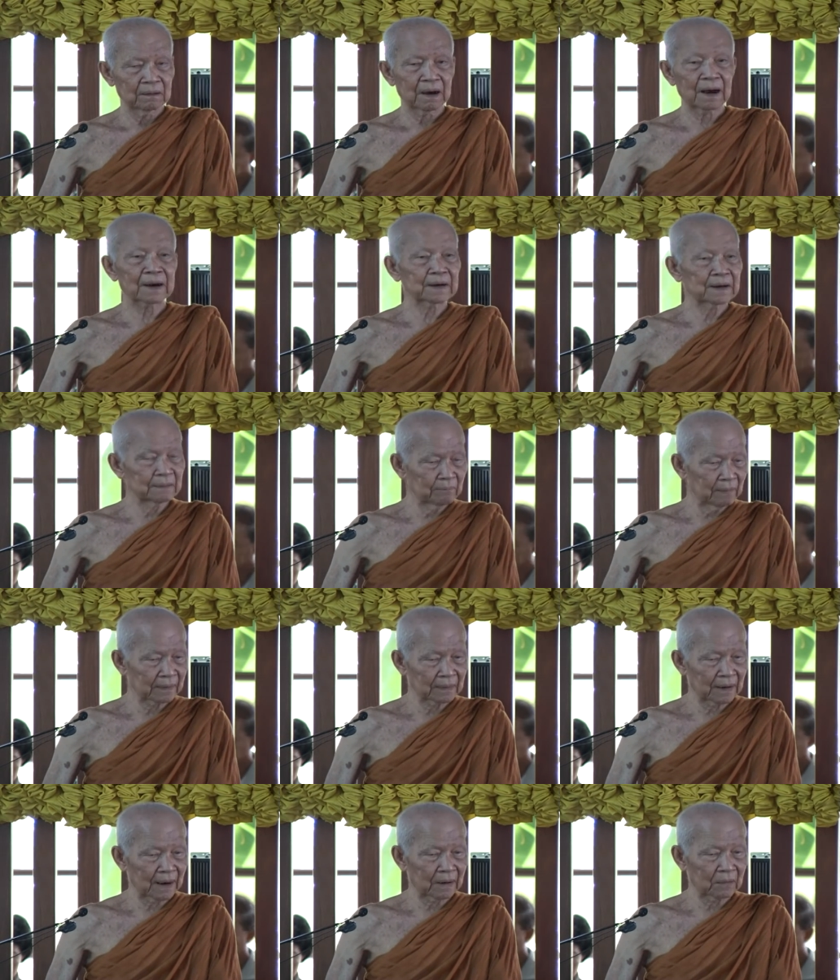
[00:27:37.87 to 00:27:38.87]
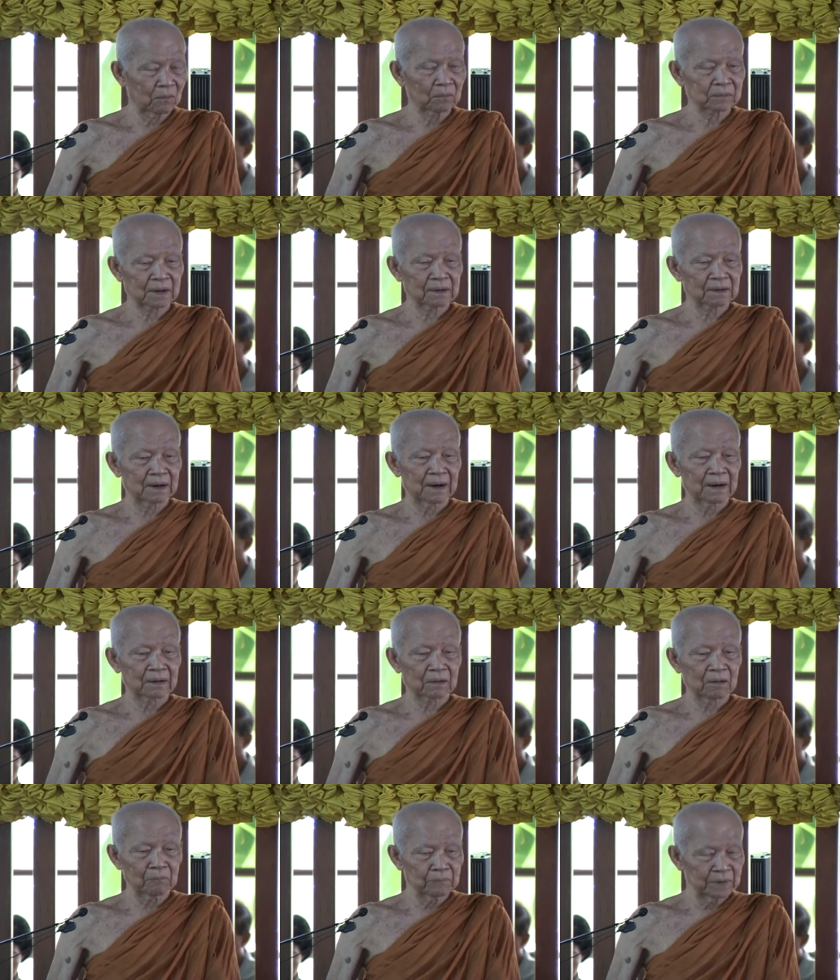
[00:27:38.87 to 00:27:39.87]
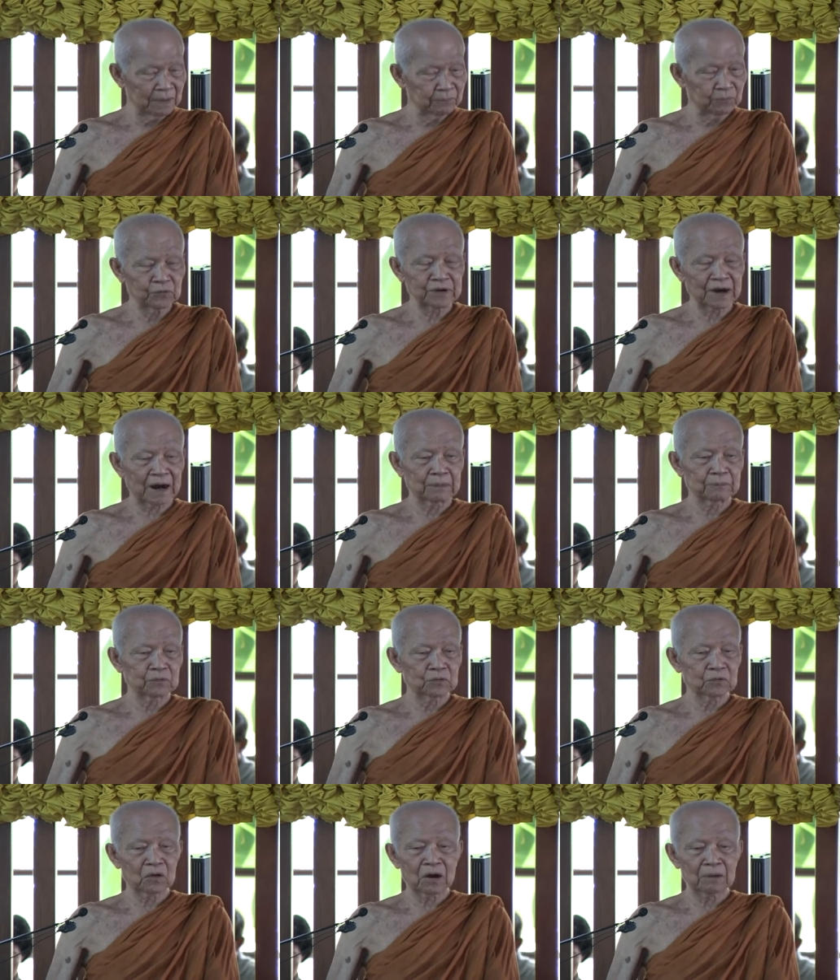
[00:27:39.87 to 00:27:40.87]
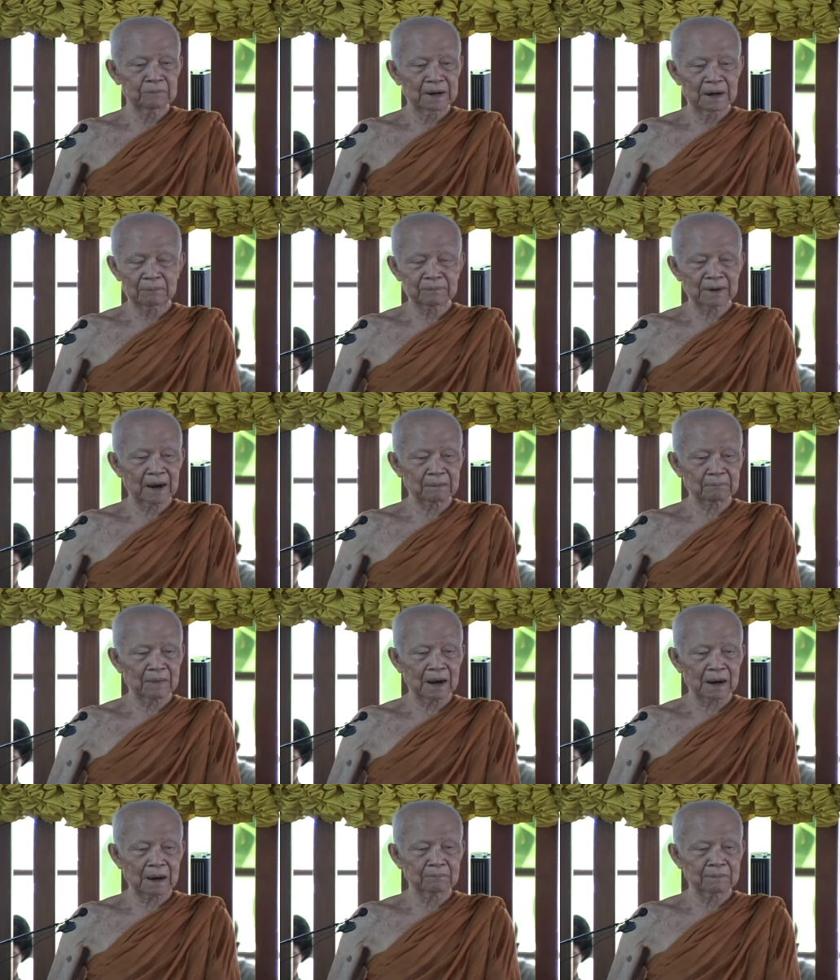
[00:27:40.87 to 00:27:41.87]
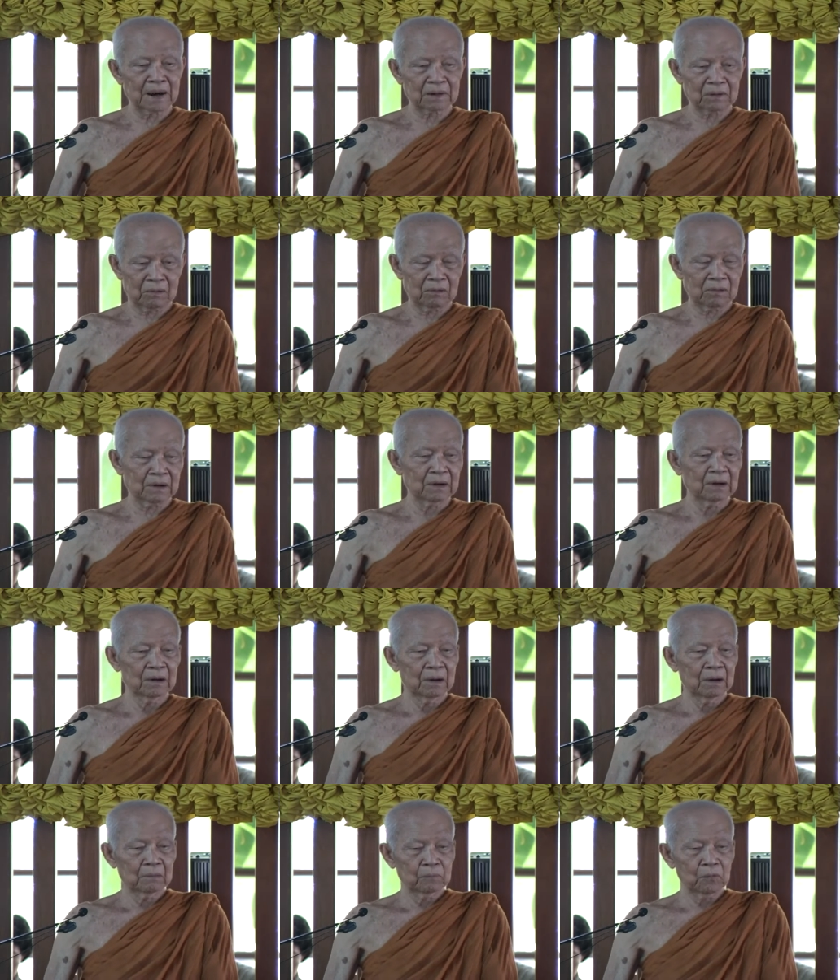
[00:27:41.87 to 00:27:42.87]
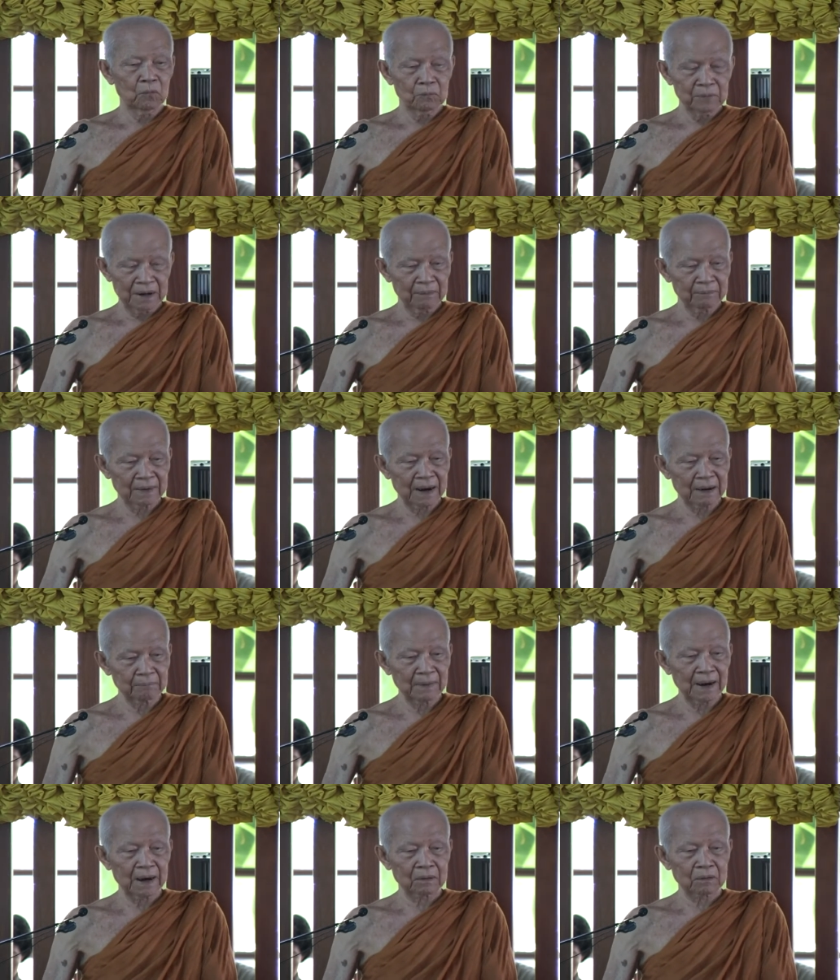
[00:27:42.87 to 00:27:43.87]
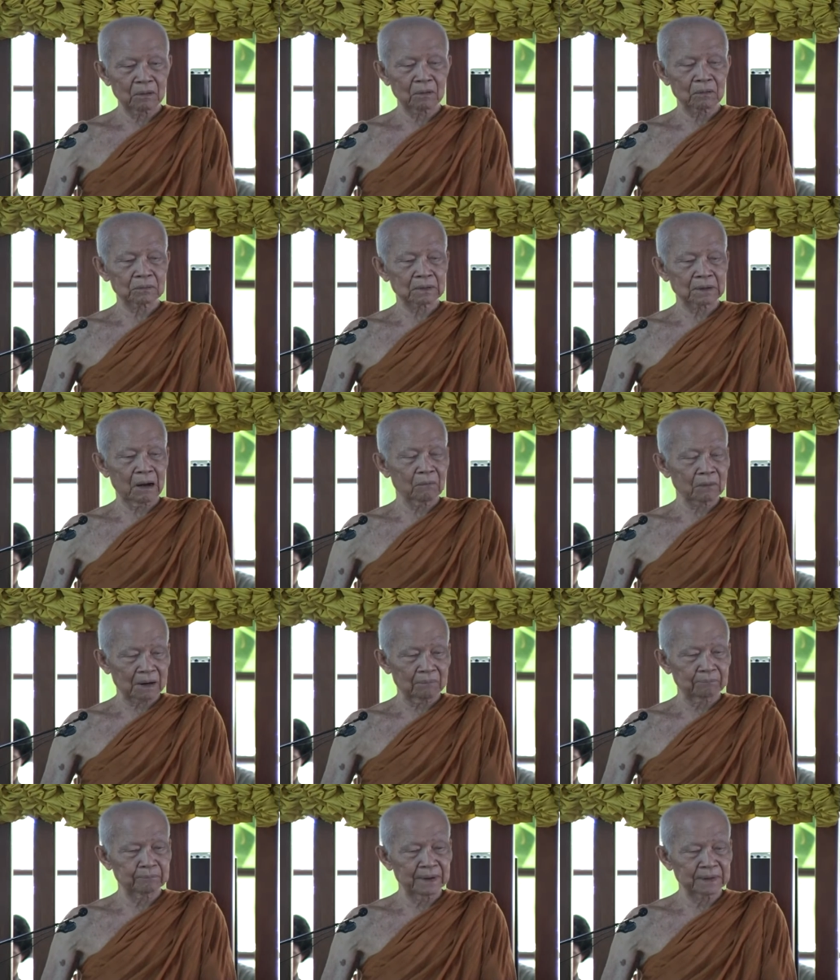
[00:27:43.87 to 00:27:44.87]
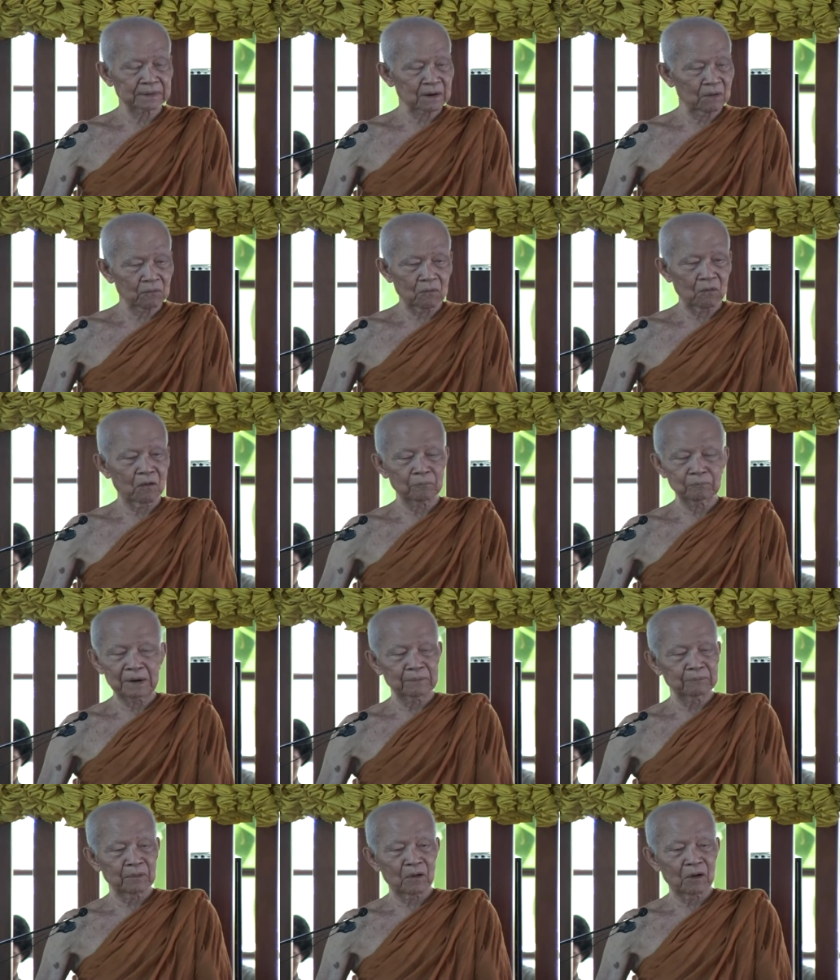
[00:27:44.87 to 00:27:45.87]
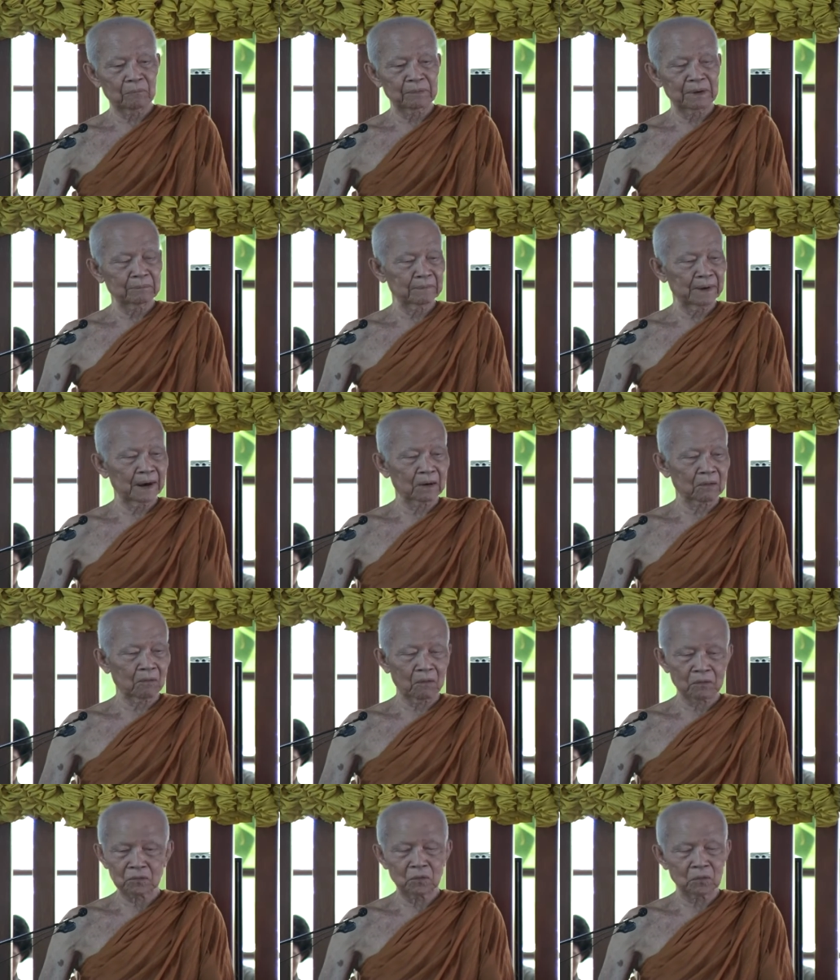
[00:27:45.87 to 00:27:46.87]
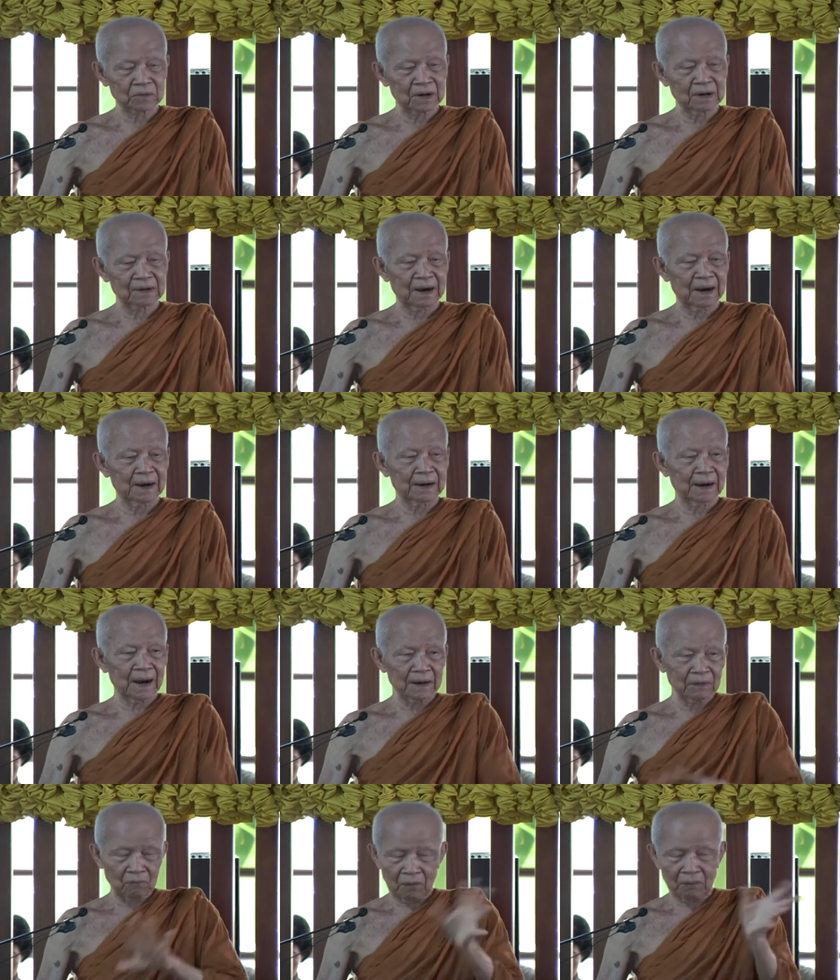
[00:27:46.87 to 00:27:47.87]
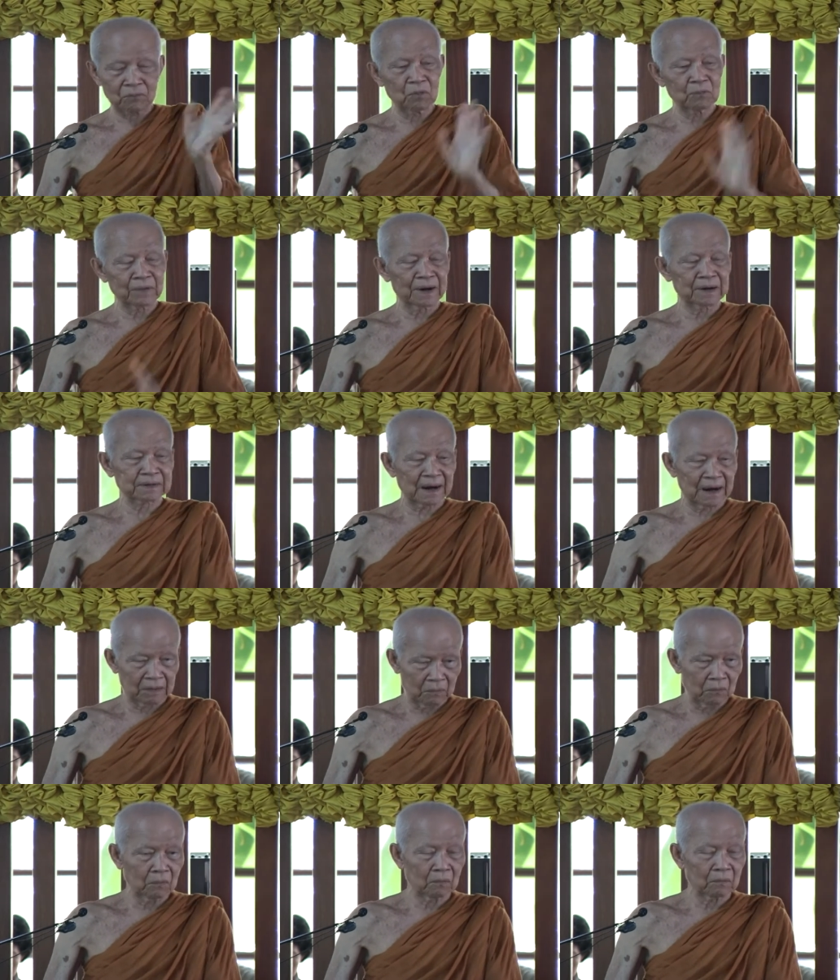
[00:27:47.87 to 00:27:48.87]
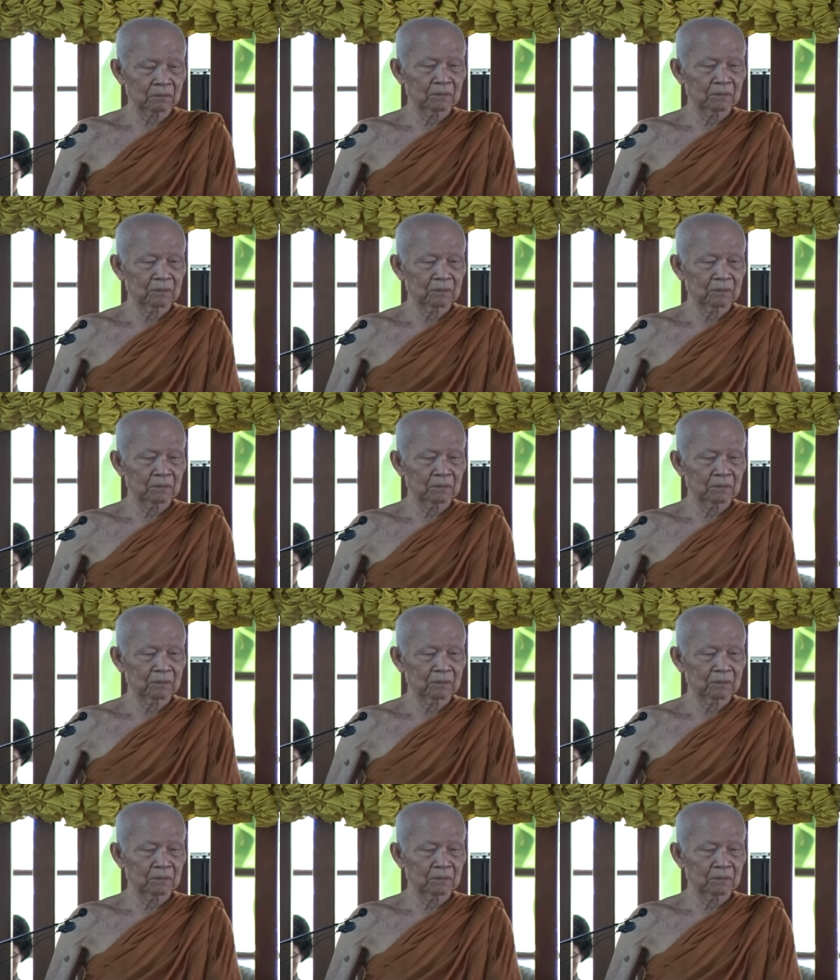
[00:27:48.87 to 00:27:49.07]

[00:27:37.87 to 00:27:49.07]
อันนี้บรรดาโลกทั้งหลาย ก็มีผู้ใหญ่ผู้น้อยมีอำนาจมากอำนาจน้อย ผู้มีอำนาจมากก็เท่ากับเป็นเจ้าของเป็นพ่อ เป็นแม่ของโลกทั้งหลาย ให้ความร่มเย็นแก่โลก